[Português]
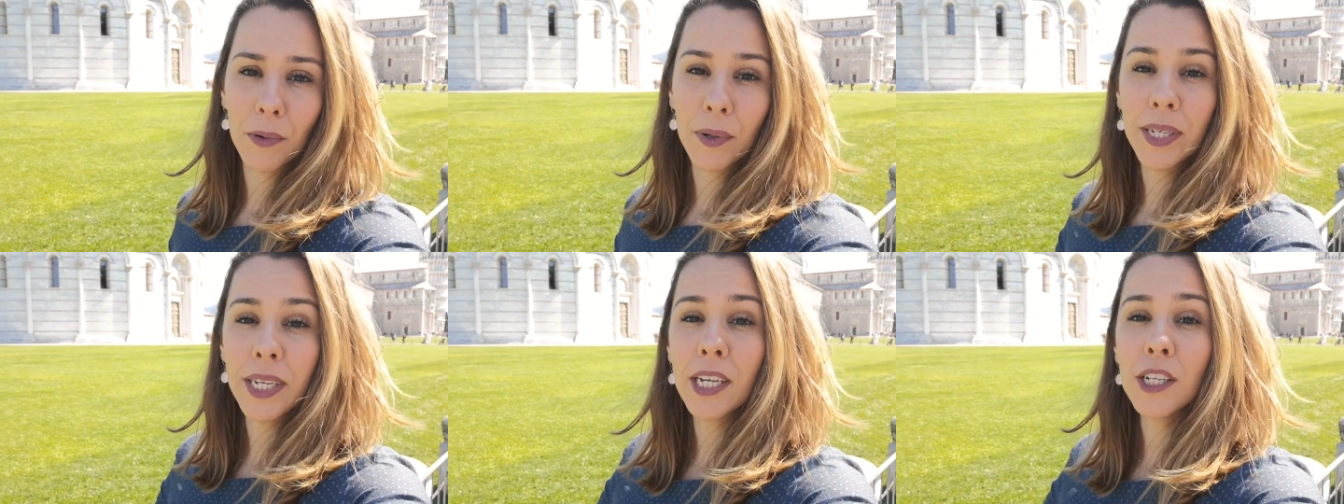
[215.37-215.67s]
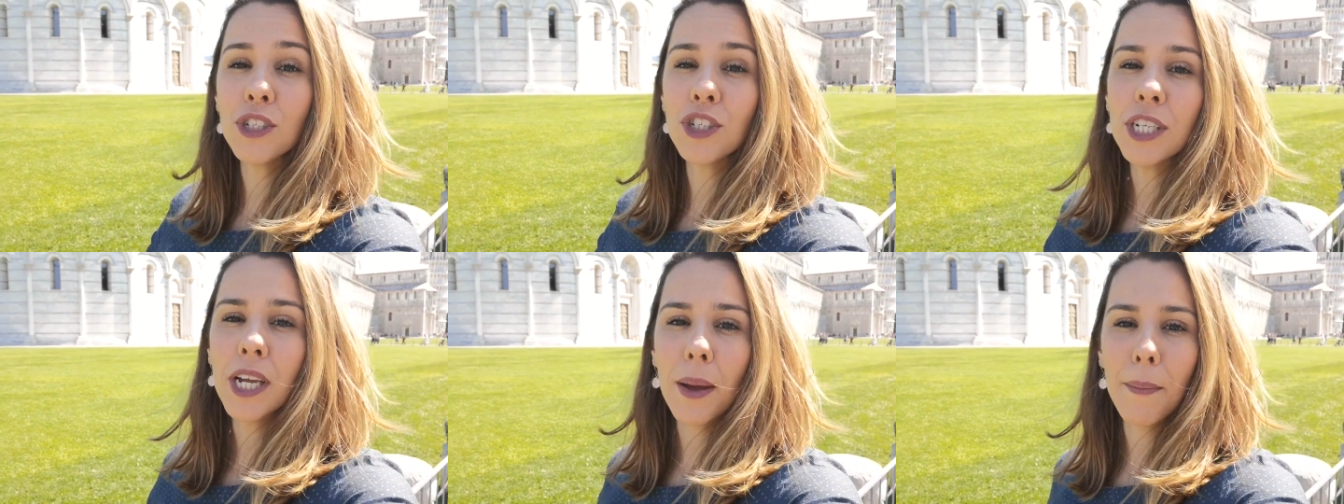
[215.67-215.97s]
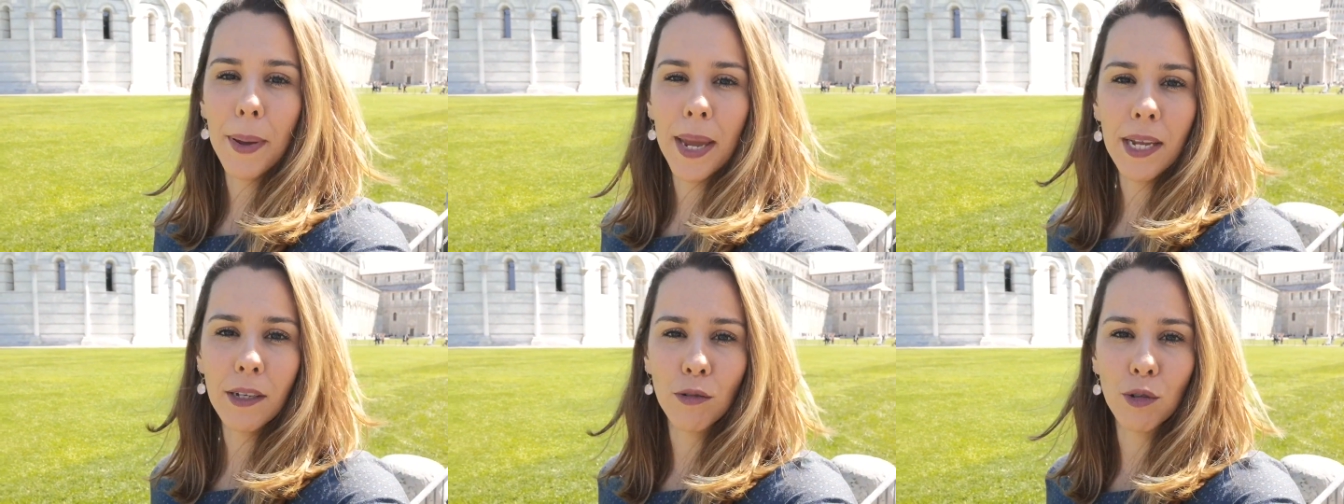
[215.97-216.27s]
E
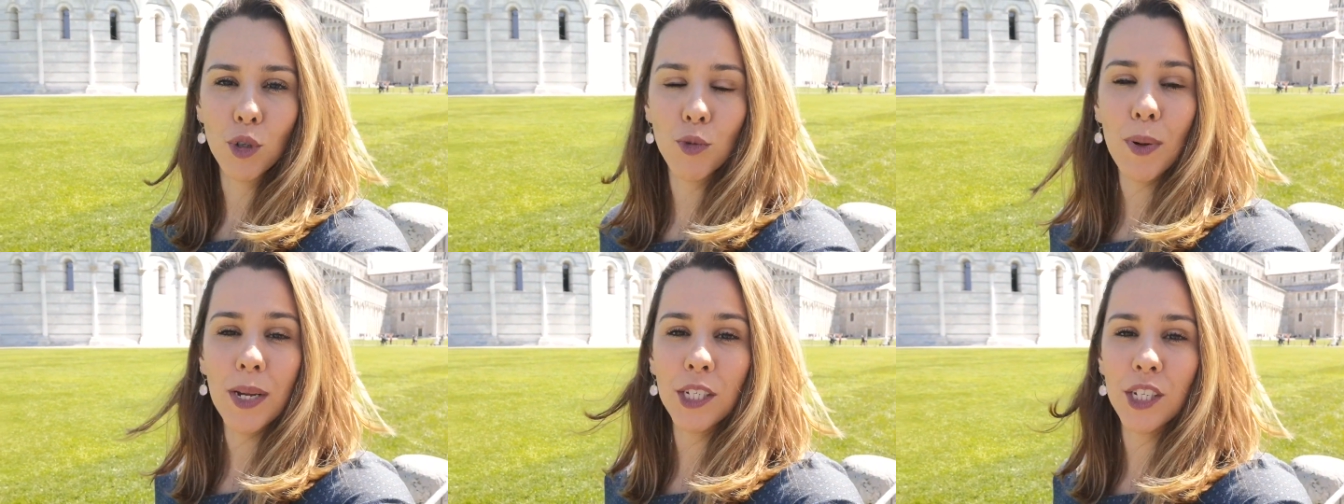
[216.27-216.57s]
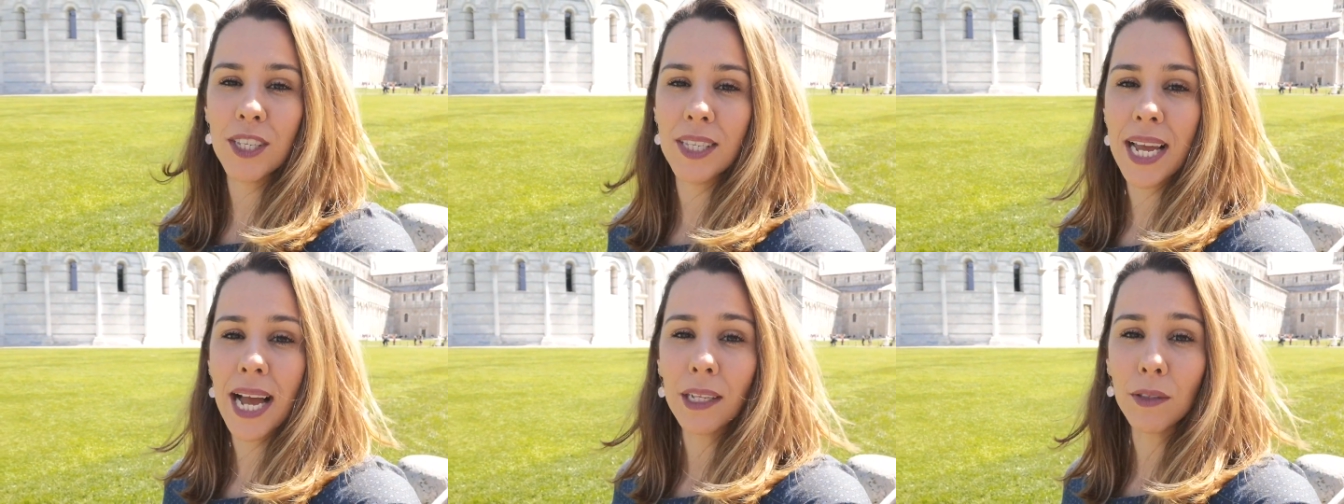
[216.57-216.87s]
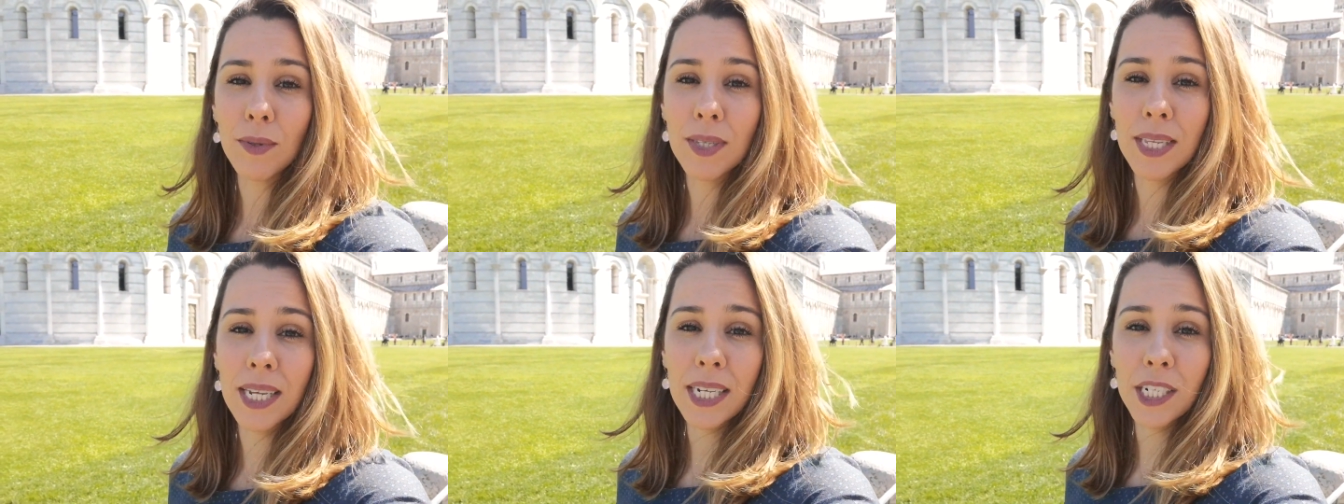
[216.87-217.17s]
antigamente, os
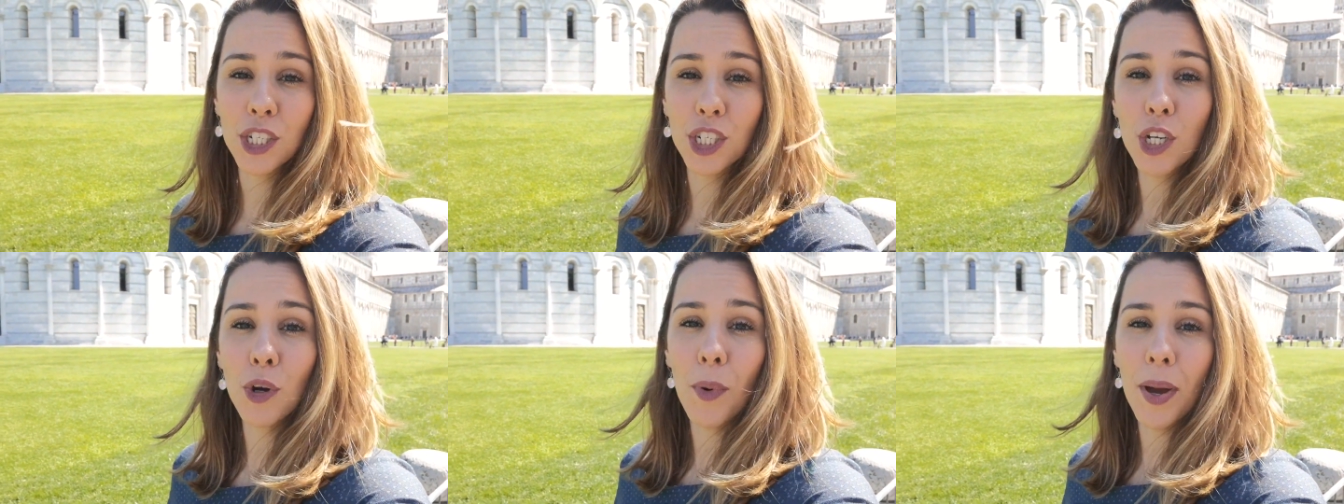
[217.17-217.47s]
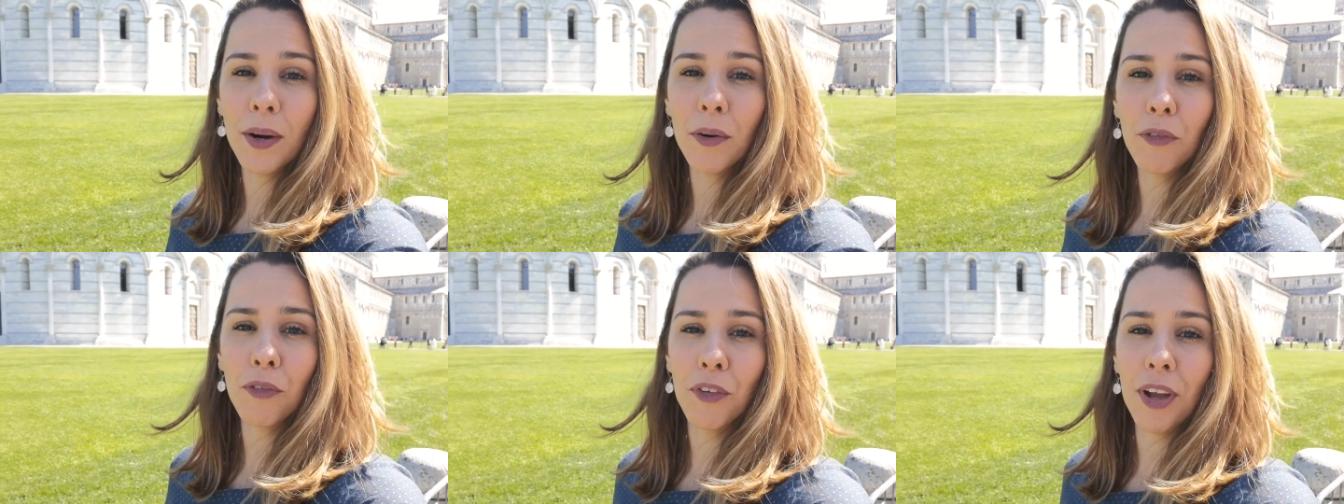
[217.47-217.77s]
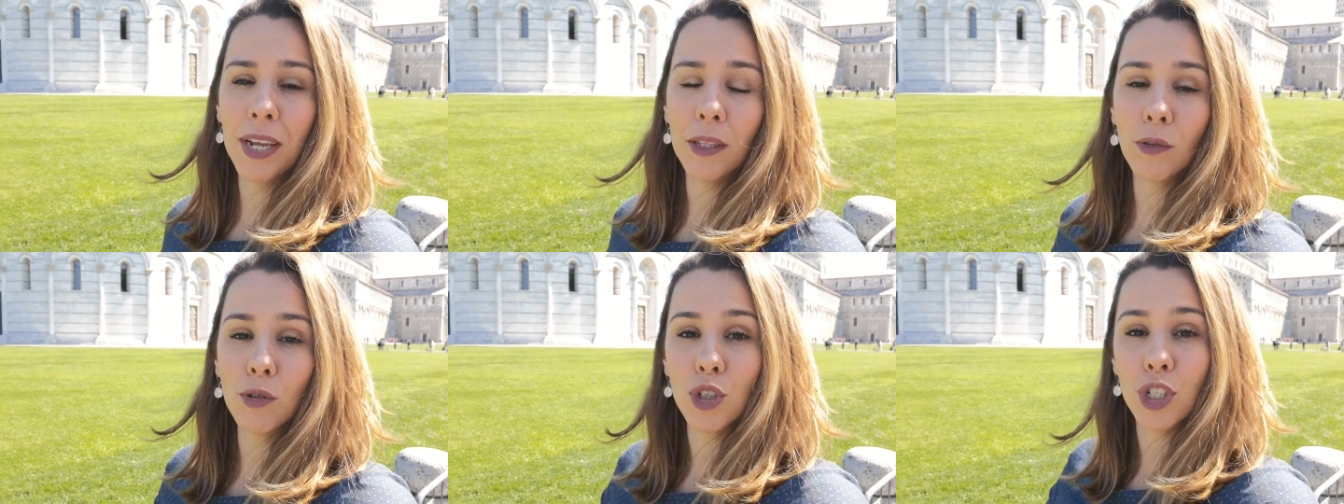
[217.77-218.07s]
batizados eles não eram
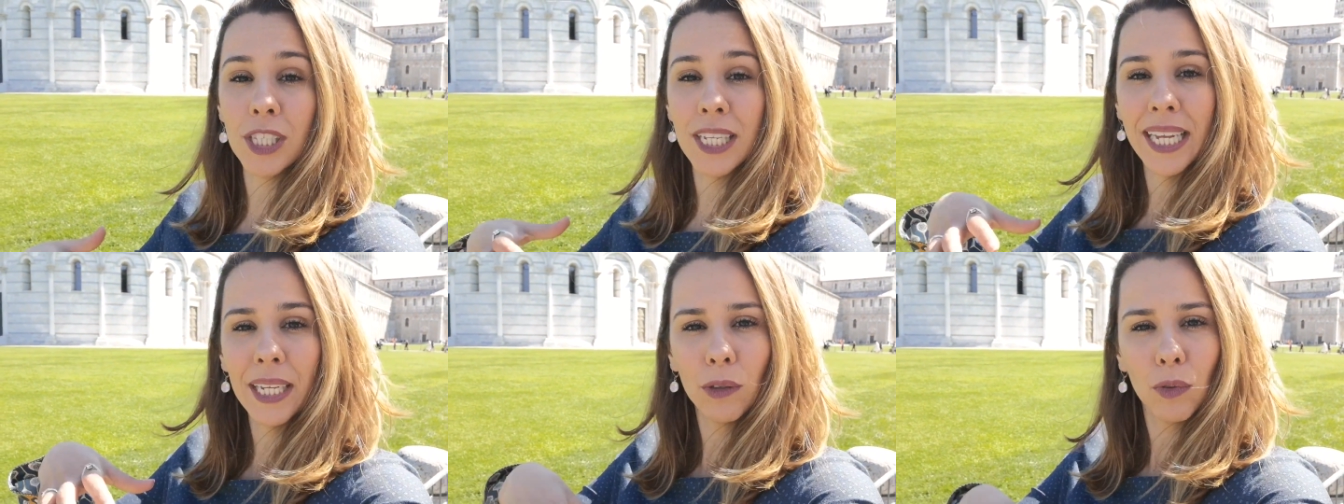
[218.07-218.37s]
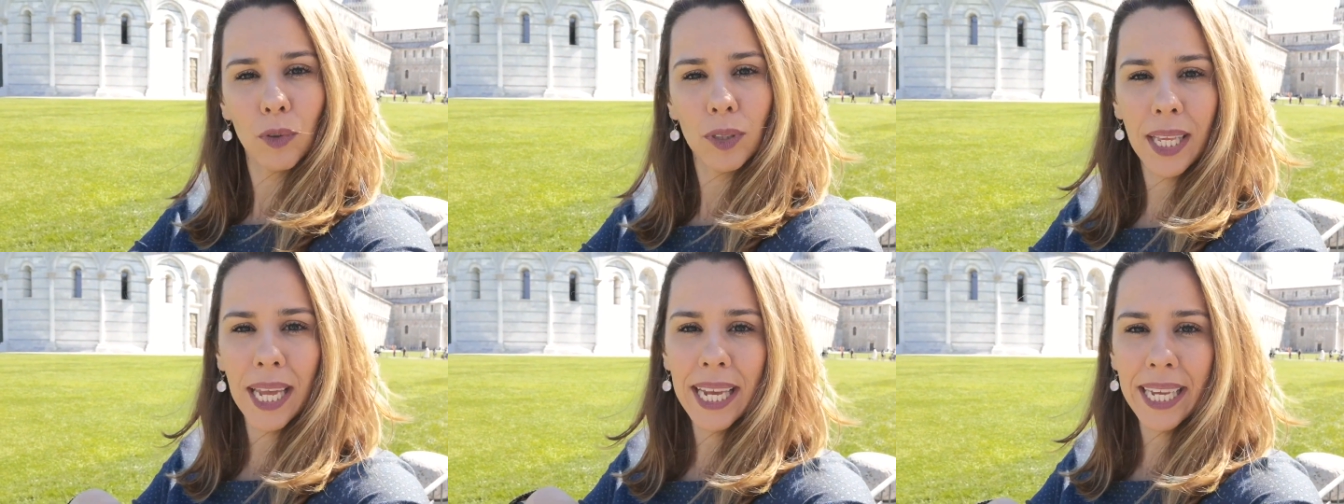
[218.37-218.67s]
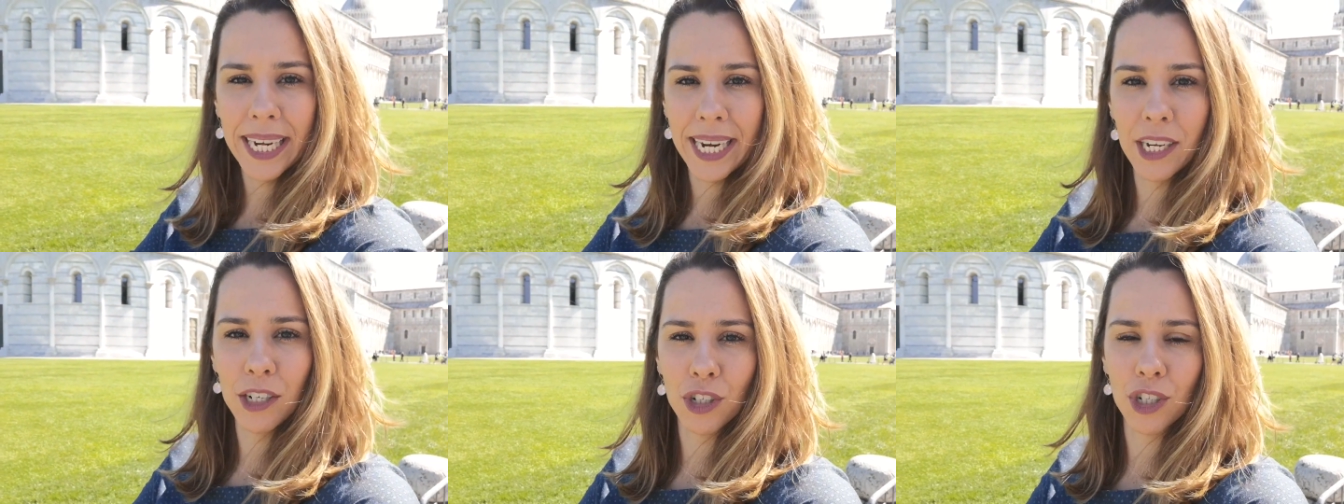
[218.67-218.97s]
feitos dentro da
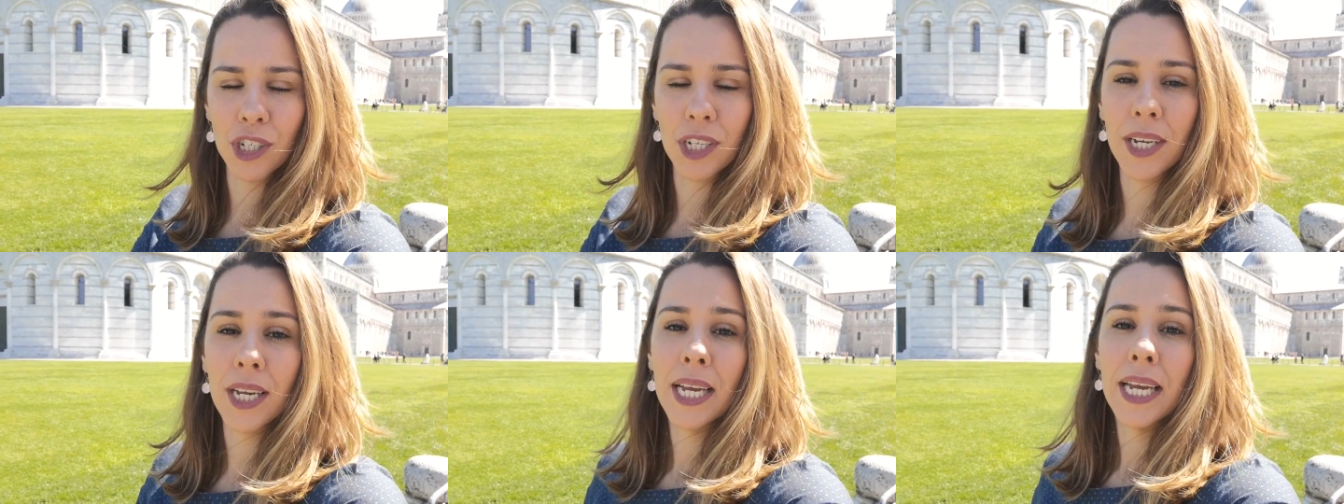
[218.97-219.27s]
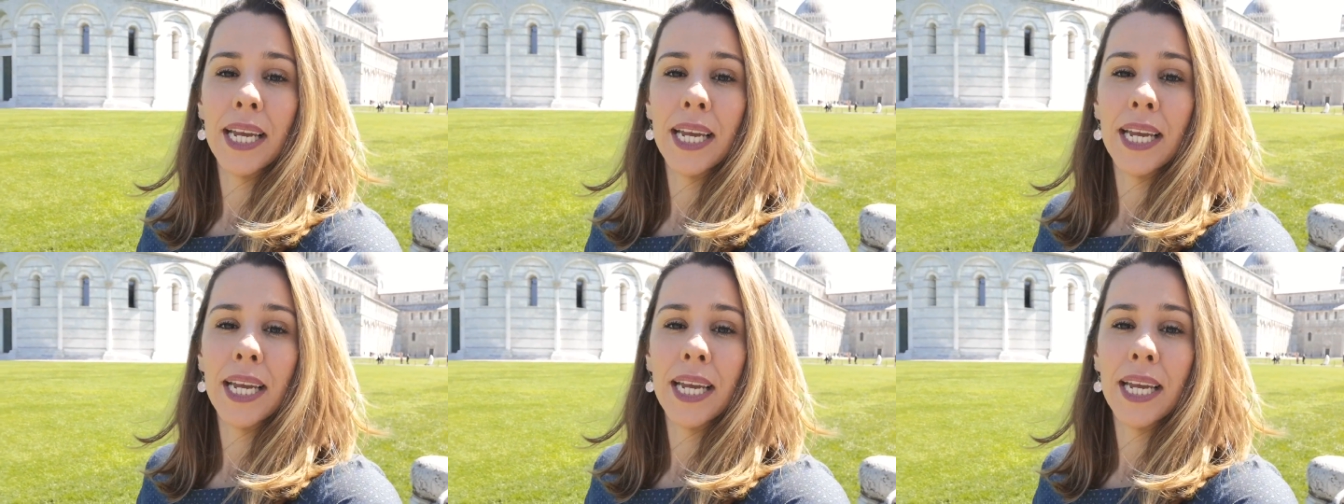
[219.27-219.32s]
igreja.